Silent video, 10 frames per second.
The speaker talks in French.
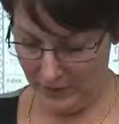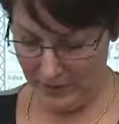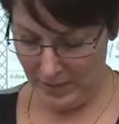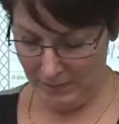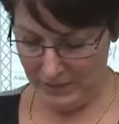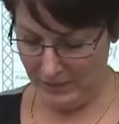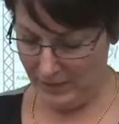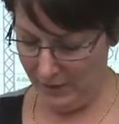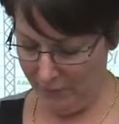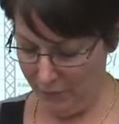Il y a Mini
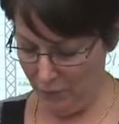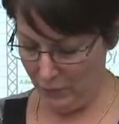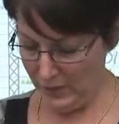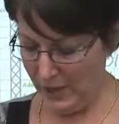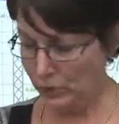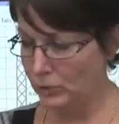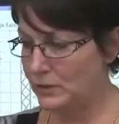TFO, il y a Tout